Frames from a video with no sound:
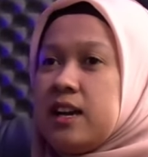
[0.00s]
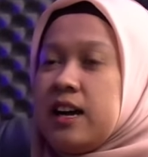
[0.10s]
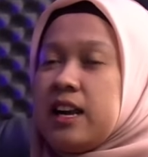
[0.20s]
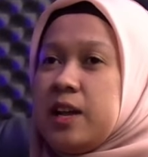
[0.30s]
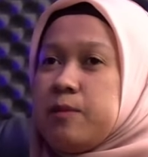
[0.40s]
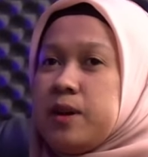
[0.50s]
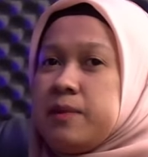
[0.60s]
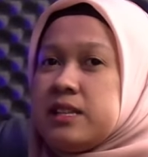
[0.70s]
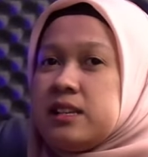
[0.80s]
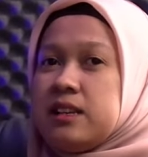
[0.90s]
Karena emang
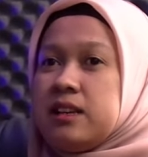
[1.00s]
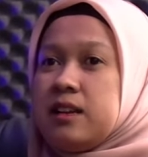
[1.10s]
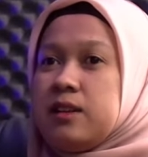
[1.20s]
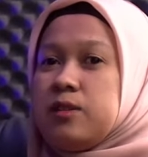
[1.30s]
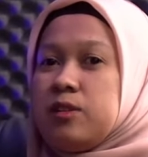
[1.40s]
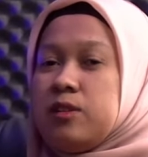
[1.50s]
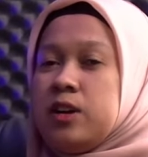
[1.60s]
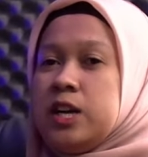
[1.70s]
basicnya dari dulu